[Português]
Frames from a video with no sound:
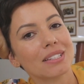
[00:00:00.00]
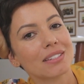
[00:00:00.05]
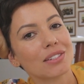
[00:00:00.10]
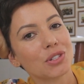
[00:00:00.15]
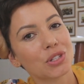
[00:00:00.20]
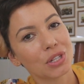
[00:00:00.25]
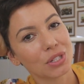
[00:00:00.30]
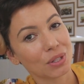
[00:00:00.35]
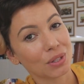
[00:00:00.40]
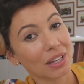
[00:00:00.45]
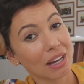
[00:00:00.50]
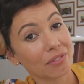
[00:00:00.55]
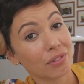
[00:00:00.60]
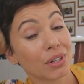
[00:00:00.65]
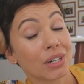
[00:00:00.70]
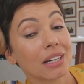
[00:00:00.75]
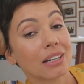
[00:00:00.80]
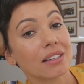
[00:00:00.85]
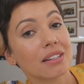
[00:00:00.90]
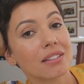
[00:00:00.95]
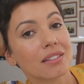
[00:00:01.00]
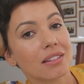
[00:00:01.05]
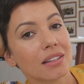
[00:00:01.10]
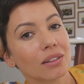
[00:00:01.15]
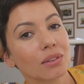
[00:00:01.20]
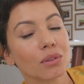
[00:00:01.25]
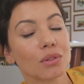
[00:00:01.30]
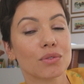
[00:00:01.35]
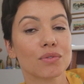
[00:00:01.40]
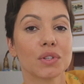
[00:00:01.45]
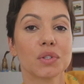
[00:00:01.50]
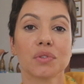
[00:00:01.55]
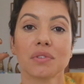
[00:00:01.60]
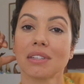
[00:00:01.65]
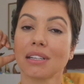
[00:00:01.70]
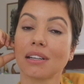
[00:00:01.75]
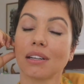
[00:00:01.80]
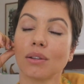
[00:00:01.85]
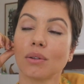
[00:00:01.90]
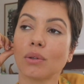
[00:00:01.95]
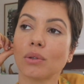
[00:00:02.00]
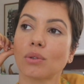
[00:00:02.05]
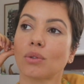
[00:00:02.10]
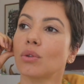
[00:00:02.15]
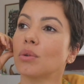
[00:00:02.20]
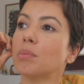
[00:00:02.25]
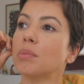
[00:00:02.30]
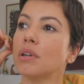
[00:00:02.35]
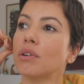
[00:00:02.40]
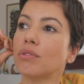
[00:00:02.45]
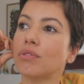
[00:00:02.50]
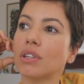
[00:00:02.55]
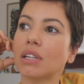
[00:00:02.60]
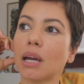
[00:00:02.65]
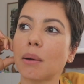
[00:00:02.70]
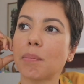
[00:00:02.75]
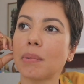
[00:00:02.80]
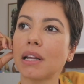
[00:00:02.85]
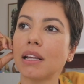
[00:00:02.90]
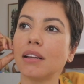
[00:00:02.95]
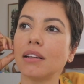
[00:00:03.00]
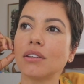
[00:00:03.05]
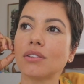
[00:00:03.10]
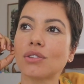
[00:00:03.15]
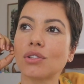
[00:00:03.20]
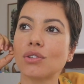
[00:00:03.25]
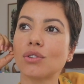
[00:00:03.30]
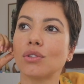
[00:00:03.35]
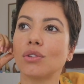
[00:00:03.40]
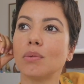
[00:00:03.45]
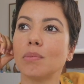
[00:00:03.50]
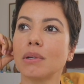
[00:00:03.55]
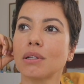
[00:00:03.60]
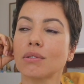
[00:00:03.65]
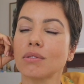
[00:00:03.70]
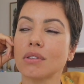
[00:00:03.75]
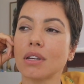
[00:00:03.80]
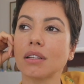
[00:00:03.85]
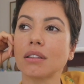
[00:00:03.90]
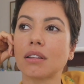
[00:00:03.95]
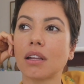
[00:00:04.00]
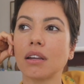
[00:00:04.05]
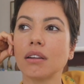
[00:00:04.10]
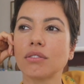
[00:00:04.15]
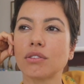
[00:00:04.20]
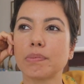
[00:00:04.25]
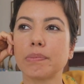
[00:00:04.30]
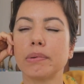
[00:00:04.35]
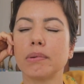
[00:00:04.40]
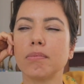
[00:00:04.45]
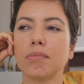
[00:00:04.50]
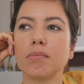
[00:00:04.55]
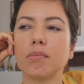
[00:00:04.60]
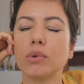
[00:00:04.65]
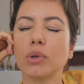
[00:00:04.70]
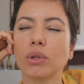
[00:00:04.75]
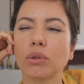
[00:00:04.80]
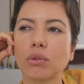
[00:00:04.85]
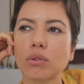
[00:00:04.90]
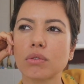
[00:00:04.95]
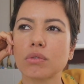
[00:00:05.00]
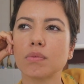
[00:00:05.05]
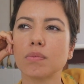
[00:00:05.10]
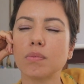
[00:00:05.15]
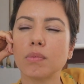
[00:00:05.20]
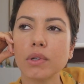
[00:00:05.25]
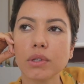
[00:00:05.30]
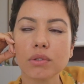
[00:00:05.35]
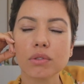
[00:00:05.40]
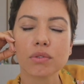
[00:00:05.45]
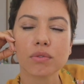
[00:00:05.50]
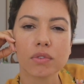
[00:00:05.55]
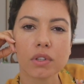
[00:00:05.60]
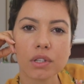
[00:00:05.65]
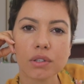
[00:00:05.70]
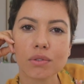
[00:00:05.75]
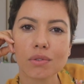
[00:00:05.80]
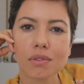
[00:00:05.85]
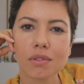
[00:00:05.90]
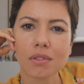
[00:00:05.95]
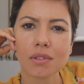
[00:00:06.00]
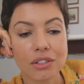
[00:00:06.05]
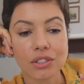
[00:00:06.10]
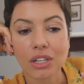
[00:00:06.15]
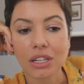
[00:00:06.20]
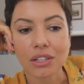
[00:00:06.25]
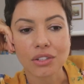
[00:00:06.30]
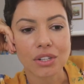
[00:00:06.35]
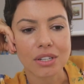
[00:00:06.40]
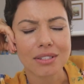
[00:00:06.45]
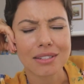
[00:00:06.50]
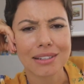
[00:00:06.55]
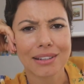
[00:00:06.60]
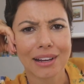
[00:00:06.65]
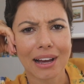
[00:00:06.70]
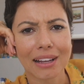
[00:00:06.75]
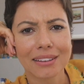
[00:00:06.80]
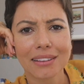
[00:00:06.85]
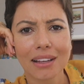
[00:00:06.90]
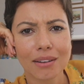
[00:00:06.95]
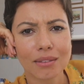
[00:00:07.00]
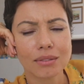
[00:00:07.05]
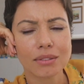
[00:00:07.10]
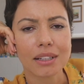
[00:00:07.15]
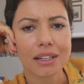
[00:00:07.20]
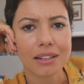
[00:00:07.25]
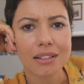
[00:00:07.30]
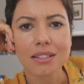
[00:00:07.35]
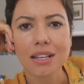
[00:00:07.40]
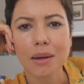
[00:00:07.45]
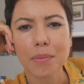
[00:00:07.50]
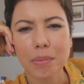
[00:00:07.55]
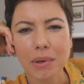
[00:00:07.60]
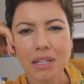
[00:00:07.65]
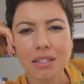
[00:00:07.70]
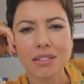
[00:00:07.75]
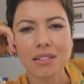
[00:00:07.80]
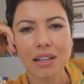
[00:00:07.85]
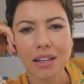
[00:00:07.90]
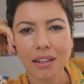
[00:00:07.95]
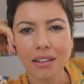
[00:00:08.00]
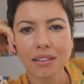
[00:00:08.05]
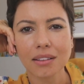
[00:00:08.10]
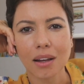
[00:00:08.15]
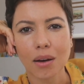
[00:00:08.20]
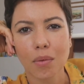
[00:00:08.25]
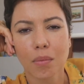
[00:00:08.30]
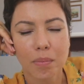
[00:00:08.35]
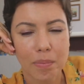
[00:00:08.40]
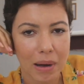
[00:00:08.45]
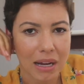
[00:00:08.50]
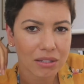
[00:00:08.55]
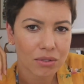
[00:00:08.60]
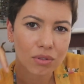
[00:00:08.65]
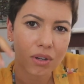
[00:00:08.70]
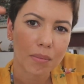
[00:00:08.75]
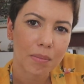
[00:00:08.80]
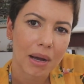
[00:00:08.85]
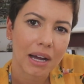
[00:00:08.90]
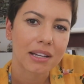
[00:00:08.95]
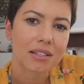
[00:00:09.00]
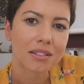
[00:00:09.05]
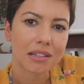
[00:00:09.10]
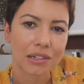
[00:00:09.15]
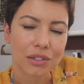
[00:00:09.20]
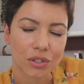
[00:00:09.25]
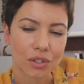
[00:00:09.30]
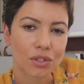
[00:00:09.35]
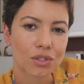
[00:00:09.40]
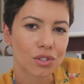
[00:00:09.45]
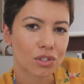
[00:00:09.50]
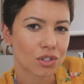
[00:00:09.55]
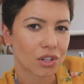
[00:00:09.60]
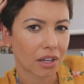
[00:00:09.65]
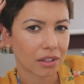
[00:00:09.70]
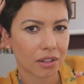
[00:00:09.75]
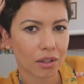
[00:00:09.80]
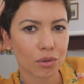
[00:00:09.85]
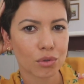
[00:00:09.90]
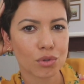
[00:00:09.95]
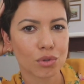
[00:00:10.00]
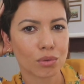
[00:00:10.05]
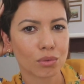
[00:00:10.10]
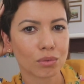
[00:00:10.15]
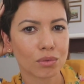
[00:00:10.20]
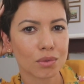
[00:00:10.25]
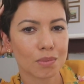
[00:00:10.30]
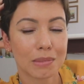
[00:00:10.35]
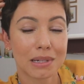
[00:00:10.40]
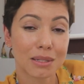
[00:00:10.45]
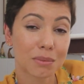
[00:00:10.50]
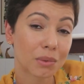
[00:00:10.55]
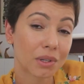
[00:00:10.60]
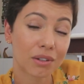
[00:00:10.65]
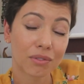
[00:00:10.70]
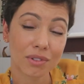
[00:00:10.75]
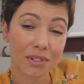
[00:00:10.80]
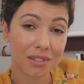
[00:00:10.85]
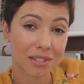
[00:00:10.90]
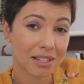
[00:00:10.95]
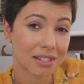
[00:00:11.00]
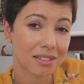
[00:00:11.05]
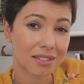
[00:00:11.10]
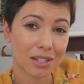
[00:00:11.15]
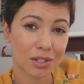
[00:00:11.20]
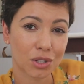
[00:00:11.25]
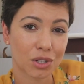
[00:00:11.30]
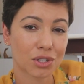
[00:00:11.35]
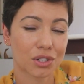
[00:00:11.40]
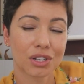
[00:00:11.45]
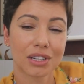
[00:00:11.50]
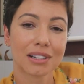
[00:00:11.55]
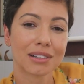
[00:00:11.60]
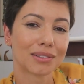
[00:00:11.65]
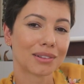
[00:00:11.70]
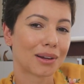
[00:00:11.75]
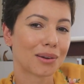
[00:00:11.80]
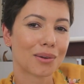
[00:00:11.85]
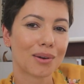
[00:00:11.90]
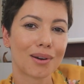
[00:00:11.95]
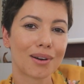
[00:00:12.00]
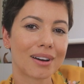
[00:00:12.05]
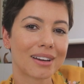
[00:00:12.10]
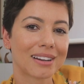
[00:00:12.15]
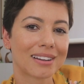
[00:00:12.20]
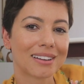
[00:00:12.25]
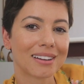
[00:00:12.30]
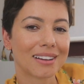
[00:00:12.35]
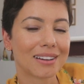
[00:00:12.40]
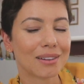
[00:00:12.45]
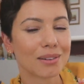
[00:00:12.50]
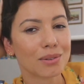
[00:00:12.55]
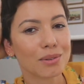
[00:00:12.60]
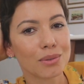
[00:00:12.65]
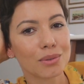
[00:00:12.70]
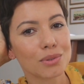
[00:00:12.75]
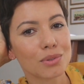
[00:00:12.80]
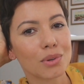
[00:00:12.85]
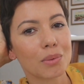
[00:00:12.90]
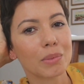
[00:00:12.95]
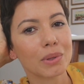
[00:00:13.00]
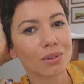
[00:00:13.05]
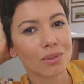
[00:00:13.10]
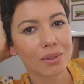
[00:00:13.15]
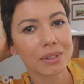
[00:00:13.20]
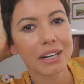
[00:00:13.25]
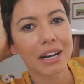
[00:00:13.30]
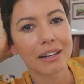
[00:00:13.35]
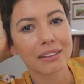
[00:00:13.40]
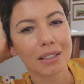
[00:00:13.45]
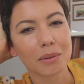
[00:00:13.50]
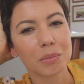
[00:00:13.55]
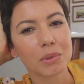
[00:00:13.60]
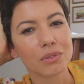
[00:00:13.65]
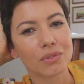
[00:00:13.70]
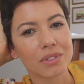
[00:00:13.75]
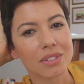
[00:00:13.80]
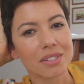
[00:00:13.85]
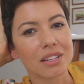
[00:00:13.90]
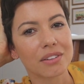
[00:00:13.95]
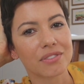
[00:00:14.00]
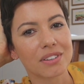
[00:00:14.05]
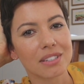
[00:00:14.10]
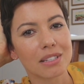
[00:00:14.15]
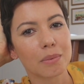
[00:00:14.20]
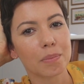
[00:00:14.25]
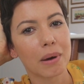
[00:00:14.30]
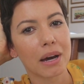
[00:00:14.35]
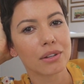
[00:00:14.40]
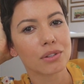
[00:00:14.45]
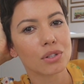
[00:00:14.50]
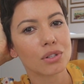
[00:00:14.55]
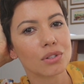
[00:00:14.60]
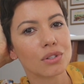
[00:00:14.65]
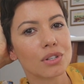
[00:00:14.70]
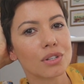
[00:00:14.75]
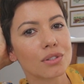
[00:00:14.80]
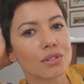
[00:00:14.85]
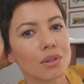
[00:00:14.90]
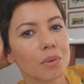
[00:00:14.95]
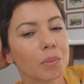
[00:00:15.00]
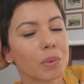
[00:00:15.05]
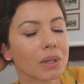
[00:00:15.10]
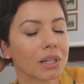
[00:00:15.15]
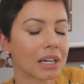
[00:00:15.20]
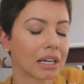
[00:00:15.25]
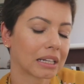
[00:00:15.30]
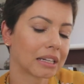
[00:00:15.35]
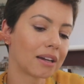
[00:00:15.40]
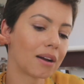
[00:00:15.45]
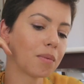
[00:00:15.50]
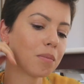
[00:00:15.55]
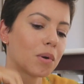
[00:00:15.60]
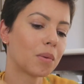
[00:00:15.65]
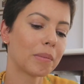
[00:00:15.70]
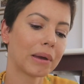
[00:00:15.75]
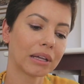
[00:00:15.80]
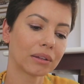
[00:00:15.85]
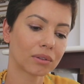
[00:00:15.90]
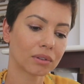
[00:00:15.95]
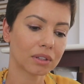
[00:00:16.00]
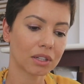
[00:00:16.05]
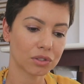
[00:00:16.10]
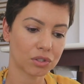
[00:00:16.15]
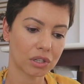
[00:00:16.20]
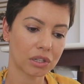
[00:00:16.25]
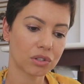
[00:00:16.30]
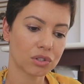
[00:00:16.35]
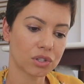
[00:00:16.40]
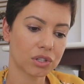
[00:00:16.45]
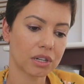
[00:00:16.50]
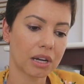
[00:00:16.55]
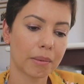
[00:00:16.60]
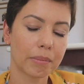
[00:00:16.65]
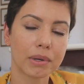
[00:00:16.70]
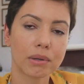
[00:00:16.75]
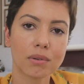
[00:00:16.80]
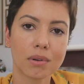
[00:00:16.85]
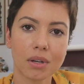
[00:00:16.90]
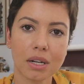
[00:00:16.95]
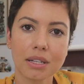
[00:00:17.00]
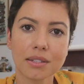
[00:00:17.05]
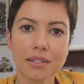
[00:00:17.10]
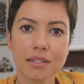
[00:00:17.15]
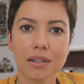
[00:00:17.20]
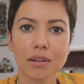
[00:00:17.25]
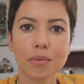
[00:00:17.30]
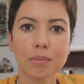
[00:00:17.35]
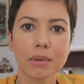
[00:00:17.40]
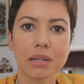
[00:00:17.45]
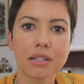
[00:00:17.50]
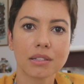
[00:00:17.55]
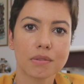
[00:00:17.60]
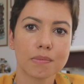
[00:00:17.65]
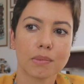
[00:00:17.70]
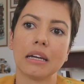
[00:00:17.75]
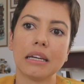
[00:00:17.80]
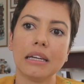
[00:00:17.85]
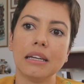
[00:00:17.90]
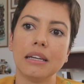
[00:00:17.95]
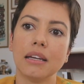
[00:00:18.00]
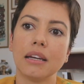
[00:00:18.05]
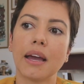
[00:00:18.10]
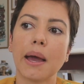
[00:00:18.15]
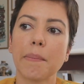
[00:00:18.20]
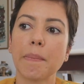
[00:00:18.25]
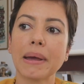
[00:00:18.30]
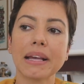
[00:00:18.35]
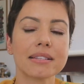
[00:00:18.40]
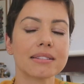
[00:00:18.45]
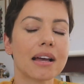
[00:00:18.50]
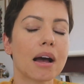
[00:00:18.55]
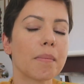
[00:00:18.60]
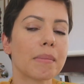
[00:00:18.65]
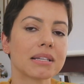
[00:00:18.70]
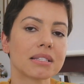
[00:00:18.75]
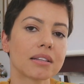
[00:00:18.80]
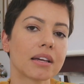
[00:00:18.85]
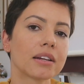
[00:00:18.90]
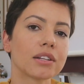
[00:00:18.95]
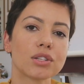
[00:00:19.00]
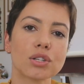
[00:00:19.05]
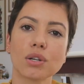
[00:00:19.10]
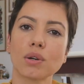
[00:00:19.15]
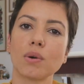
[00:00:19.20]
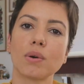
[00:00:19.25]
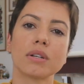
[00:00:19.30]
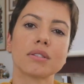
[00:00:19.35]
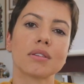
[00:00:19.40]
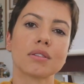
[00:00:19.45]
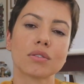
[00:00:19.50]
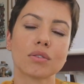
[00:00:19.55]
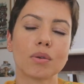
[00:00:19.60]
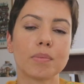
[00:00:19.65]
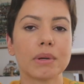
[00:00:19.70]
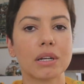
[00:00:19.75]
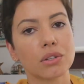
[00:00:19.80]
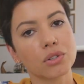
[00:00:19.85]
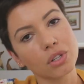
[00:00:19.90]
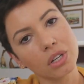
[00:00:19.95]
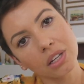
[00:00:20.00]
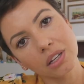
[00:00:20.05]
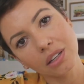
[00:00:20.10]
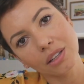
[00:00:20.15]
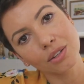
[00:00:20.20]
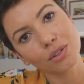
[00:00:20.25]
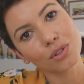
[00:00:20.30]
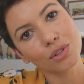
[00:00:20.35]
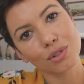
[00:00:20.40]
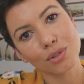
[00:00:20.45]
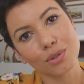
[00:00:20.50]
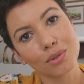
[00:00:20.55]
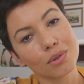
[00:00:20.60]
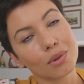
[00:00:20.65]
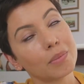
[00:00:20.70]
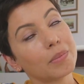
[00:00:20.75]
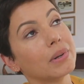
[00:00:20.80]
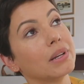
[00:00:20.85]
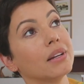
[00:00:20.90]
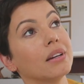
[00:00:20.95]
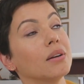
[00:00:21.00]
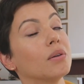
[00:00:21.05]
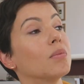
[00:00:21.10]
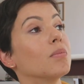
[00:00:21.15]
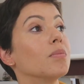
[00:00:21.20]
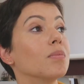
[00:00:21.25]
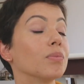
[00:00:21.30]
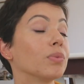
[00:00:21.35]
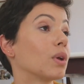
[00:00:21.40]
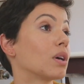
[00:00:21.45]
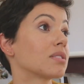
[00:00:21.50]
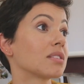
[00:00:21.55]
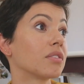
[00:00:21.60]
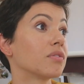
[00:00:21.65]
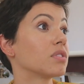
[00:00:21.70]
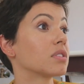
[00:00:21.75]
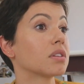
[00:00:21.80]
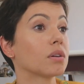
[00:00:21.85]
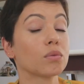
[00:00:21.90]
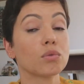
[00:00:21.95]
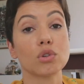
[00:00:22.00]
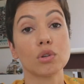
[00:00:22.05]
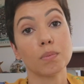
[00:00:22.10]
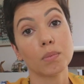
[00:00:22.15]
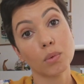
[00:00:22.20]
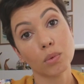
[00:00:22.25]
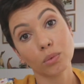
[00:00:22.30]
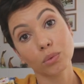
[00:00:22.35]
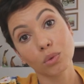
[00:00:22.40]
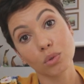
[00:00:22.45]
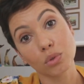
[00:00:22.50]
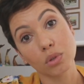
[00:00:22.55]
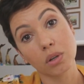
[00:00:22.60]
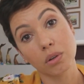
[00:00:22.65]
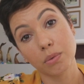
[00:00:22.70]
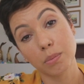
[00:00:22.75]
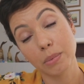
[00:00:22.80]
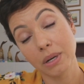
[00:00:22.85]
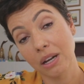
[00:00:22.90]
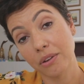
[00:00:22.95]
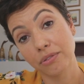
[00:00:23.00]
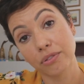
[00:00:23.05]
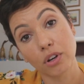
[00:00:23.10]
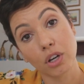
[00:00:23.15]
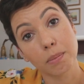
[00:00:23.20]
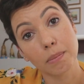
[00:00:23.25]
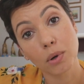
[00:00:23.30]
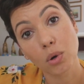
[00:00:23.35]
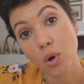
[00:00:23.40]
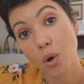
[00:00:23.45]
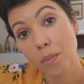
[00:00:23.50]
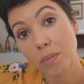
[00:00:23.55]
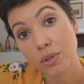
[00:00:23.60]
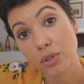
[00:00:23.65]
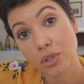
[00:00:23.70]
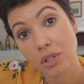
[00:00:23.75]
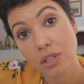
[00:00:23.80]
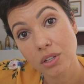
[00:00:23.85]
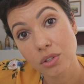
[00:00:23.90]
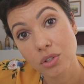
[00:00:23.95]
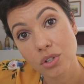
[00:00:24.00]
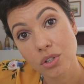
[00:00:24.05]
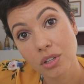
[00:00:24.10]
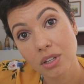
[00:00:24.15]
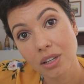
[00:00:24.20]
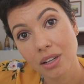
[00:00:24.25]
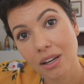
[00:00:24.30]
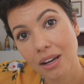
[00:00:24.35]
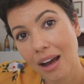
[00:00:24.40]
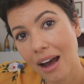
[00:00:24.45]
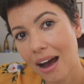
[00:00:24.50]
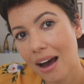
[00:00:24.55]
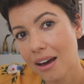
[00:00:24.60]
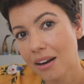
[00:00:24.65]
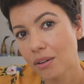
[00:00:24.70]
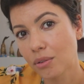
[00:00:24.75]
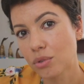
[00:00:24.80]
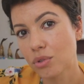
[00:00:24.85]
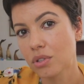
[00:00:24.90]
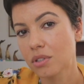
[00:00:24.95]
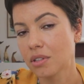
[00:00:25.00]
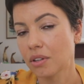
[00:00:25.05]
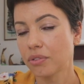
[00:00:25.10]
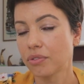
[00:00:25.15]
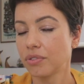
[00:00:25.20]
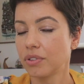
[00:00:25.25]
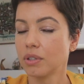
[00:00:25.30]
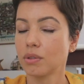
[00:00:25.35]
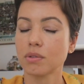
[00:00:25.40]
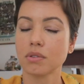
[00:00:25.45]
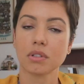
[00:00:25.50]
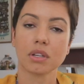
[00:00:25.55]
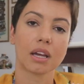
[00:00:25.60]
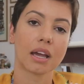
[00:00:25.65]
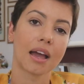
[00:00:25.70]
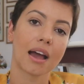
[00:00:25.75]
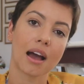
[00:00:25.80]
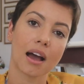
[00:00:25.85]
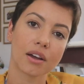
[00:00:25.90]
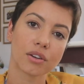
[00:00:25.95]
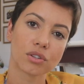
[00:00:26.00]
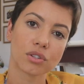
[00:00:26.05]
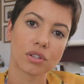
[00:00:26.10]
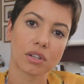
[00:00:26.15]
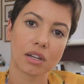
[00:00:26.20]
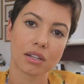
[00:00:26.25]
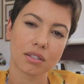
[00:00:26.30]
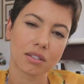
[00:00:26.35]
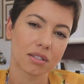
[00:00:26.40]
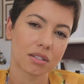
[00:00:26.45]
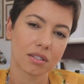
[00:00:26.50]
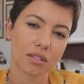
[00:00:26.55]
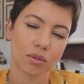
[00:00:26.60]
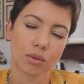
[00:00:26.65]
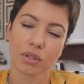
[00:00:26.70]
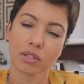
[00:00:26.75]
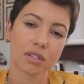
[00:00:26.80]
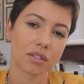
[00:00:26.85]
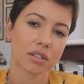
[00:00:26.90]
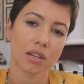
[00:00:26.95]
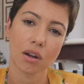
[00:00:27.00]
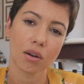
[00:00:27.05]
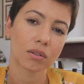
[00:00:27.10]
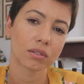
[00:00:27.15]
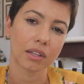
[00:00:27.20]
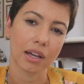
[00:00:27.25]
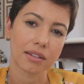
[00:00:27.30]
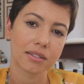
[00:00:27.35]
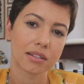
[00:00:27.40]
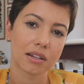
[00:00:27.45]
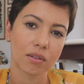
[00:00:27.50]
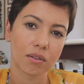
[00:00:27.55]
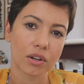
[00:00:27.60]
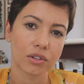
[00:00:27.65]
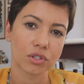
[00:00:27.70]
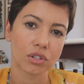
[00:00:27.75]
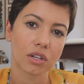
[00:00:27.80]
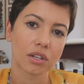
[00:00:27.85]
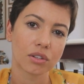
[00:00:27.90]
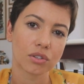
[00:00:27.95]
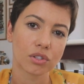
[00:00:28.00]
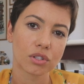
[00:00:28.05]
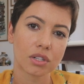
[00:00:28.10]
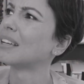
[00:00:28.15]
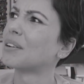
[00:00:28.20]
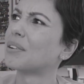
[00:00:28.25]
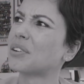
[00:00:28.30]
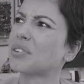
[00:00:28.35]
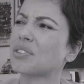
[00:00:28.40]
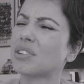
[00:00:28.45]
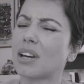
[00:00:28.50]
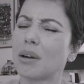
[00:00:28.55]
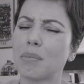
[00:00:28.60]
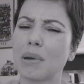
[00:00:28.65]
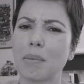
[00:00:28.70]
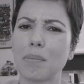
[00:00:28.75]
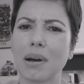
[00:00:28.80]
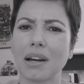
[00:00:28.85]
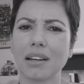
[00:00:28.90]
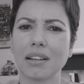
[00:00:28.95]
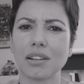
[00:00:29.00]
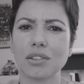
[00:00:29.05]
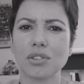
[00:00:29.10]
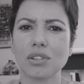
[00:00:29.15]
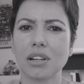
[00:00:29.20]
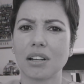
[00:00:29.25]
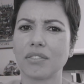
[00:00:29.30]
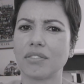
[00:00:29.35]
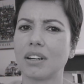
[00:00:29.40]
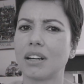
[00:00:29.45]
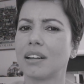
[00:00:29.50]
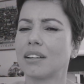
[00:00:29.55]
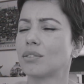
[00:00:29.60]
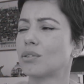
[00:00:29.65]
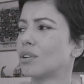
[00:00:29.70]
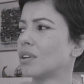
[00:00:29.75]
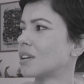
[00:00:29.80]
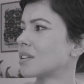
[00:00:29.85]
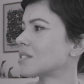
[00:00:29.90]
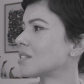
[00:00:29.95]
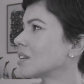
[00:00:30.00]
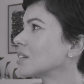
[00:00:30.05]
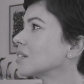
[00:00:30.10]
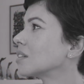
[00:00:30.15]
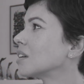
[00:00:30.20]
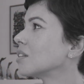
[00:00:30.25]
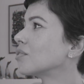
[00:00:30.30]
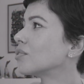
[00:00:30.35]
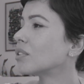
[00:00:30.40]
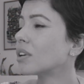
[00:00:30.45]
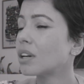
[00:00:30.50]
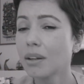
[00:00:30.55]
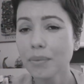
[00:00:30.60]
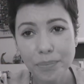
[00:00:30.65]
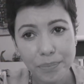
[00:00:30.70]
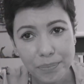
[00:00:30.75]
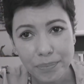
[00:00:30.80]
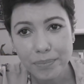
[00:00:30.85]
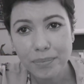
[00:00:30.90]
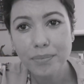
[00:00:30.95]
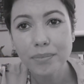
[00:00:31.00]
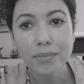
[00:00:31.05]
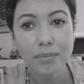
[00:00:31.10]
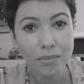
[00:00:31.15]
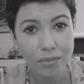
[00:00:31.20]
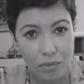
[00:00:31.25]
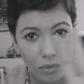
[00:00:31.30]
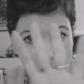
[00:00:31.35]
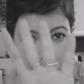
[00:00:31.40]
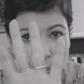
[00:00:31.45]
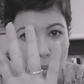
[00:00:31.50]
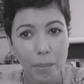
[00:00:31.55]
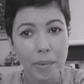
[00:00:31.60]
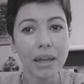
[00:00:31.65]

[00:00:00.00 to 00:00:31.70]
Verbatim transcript: Esses dias eu tava organizando os vídeos aqui no YouTube e eu vi que a playlist de domingos ainda tem, tipo, muitos, muitos vídeos. E, gente, assim, cada um deles representa um passo a mais que a gente já deu juntos. Mesmo que você esteja chegando agora, eu sou muito grata por você fazer parte disso, porque aqui é o momento da gente abrir o coração mesmo e repensar uma série de coisas sobre a gente, sobre nossa visão de mundo, sobre a forma como a gente encara os desafios e reage hoje, as coisas que acontecem com a gente. E eu acho que a minha máquina de lavar entrou na centrífuga, só no